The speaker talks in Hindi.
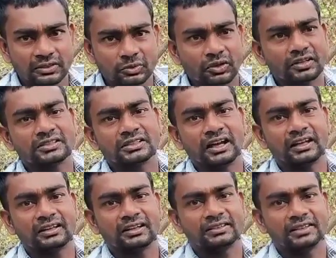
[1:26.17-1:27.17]
स्वर्ग
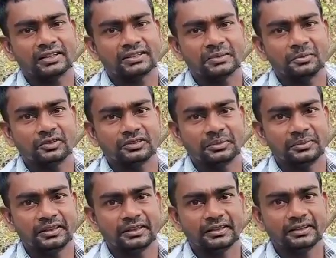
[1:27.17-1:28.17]
सिधार गए दर्द से मुक्ति
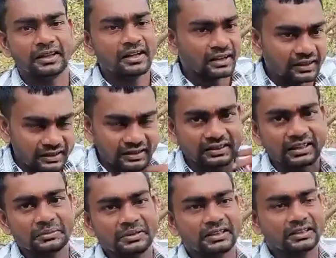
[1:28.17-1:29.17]
मिल गई
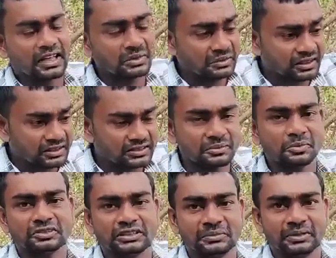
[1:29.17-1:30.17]
गर्दन भी कटा तो दर्द से
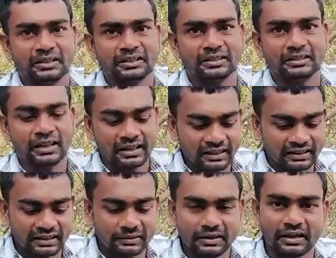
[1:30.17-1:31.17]
मुक्ति मिल गई
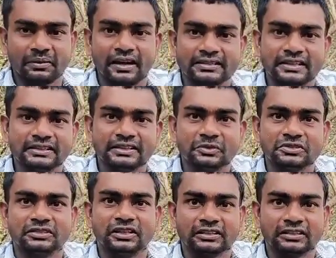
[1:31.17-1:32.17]
लेकिन एक बार आभास कीजिए
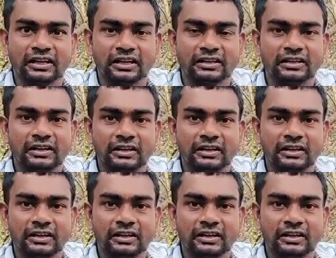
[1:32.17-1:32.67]
उस दर्द का